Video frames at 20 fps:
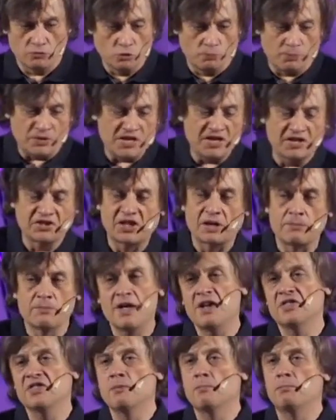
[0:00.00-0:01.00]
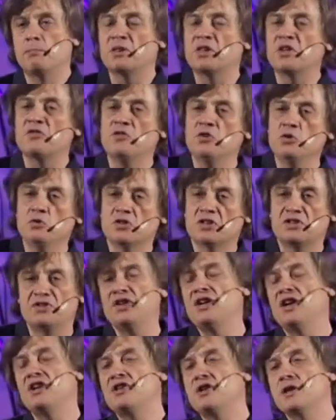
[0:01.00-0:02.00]
ну, по некоторым данным, половину
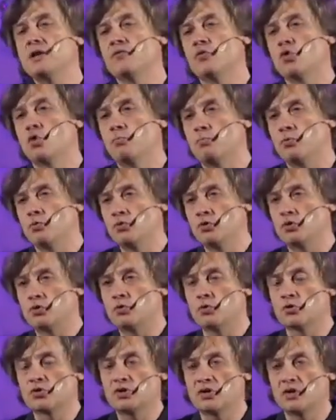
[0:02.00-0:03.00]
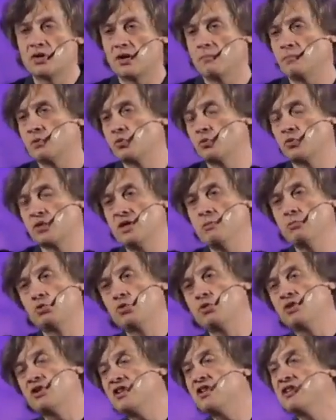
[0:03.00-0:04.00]
населения Европы уничтожило, а по другим
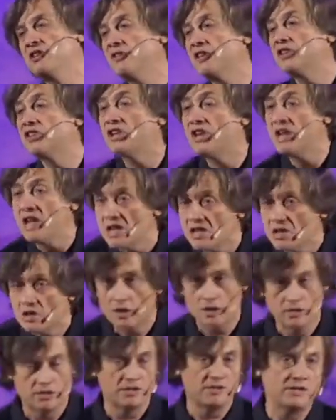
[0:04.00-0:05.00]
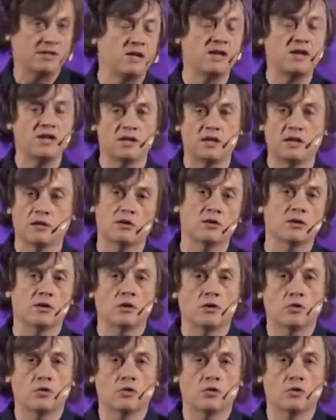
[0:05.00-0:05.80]
чуть ли не две трети населения